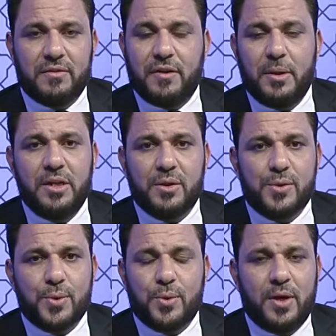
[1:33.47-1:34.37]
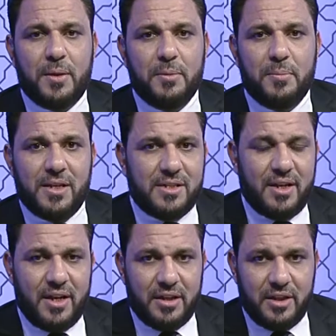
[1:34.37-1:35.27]
فمن ينصرنا من بأس
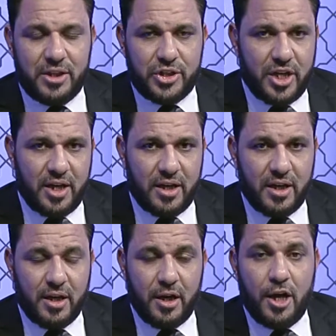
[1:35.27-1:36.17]
الله إن جاءنا